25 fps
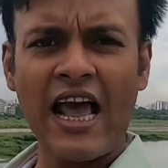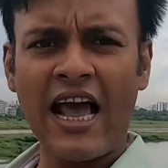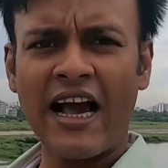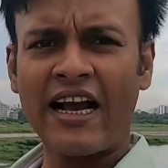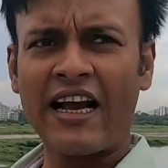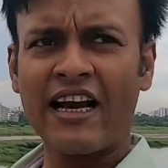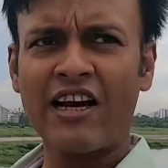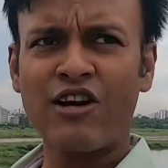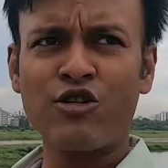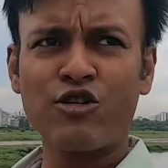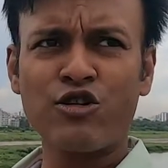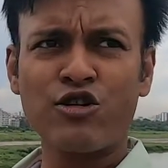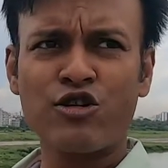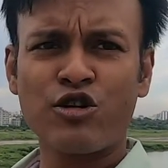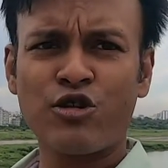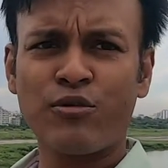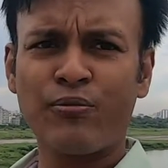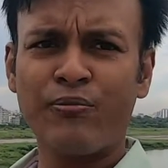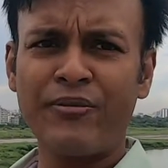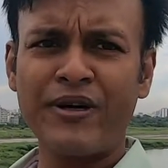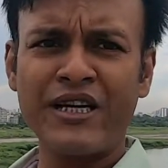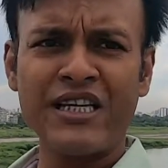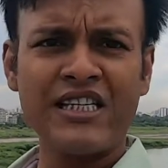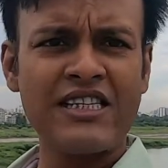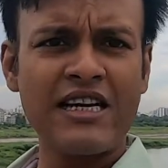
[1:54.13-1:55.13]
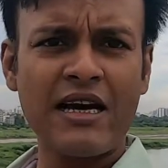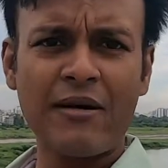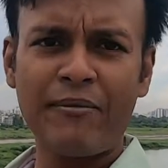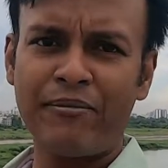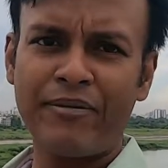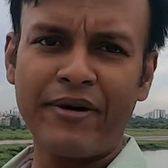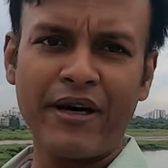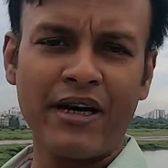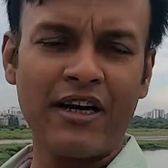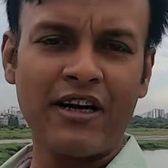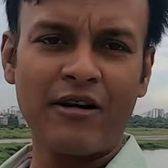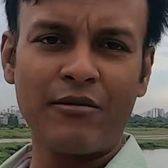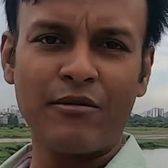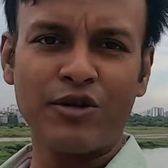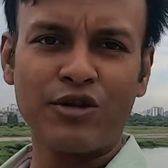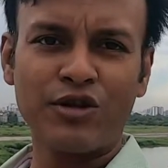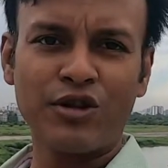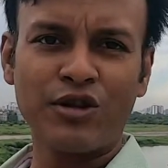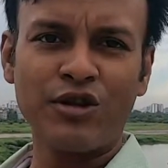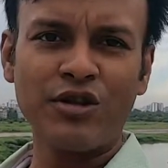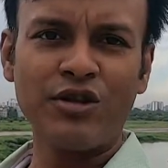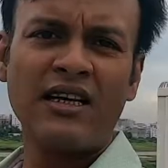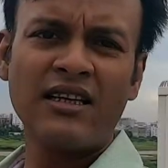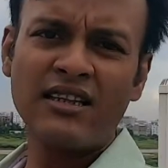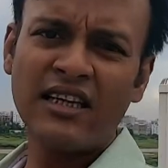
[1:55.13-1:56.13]
এগারোশো বিশ অ্যাম্পিয়ারের
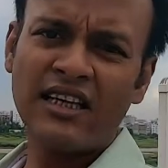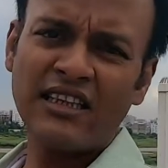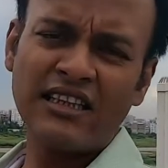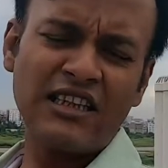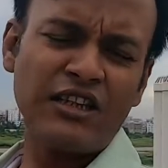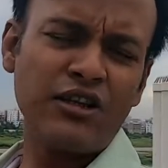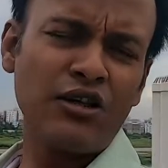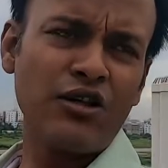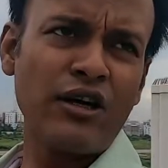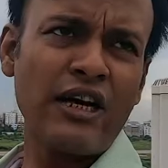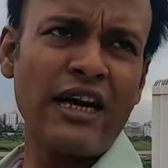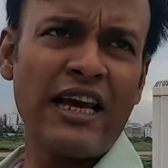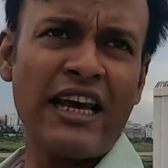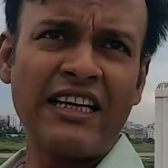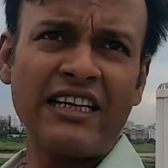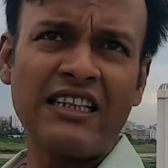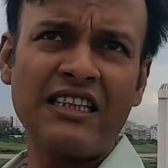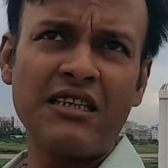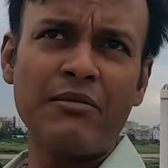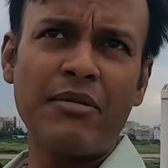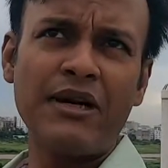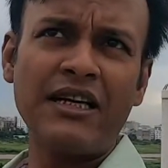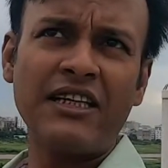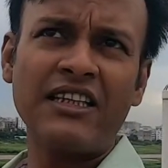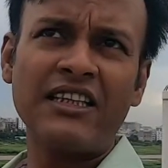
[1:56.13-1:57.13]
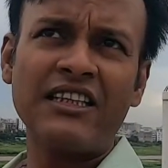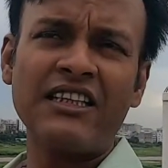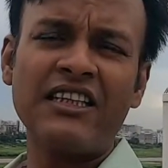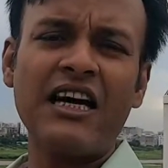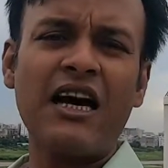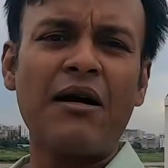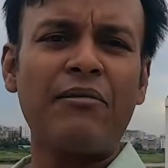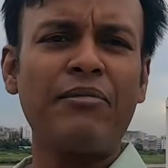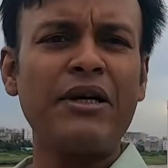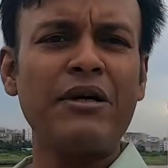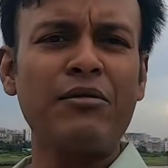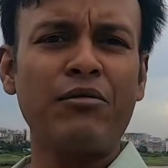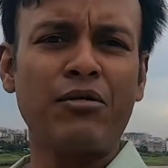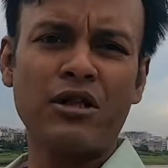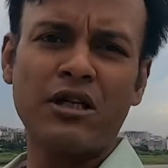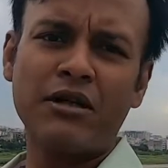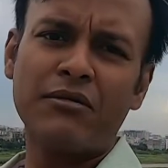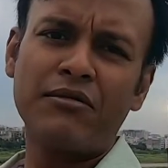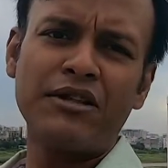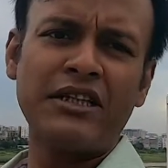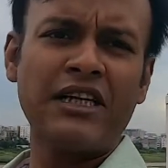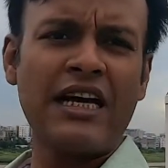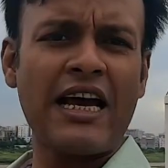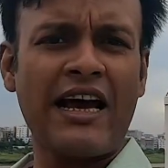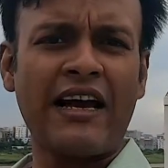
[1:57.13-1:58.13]
মতো তাতে করে একটি ব্যাটারি দিয়ে আপনি
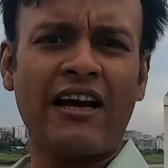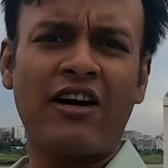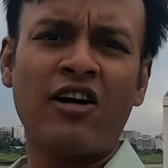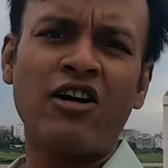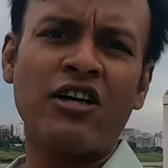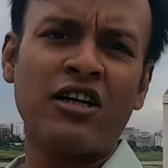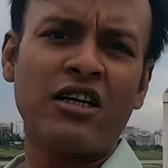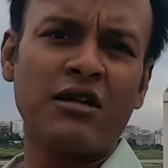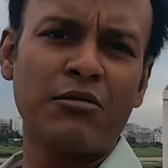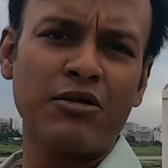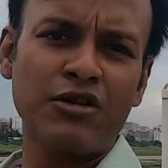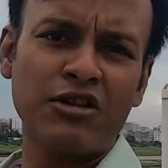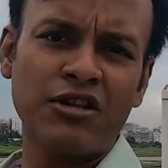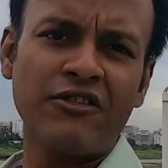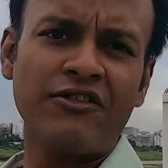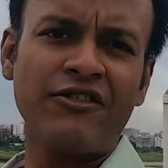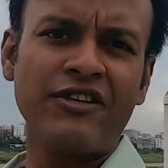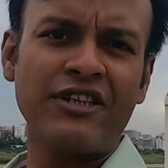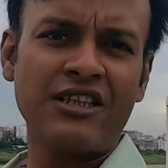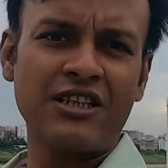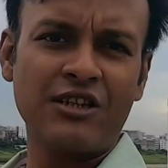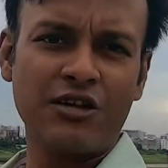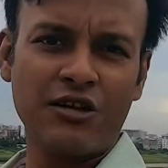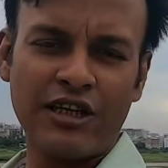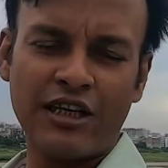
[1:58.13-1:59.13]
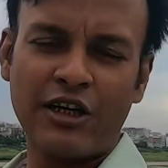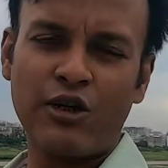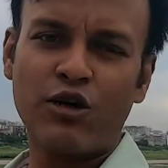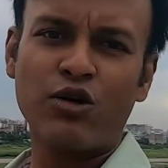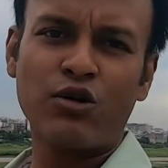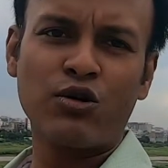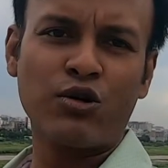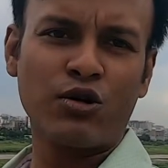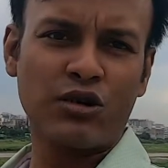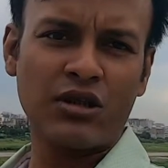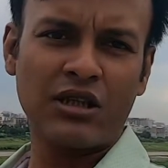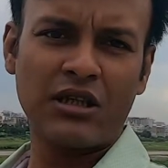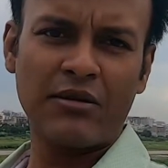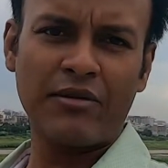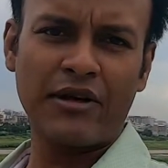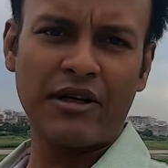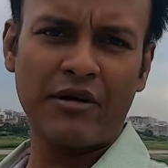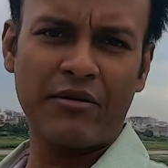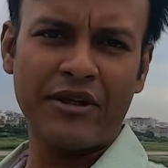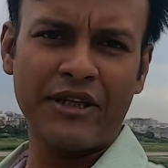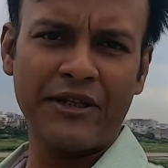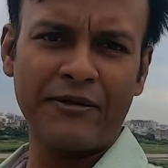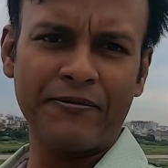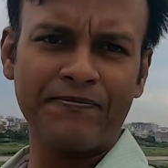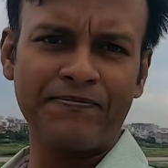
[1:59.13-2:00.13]
মোটামুটি এক ঘন্টা মতো ভিডিও রেকর্ড করতে
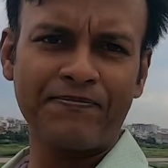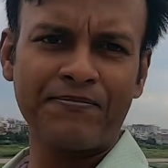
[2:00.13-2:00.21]
পারবেন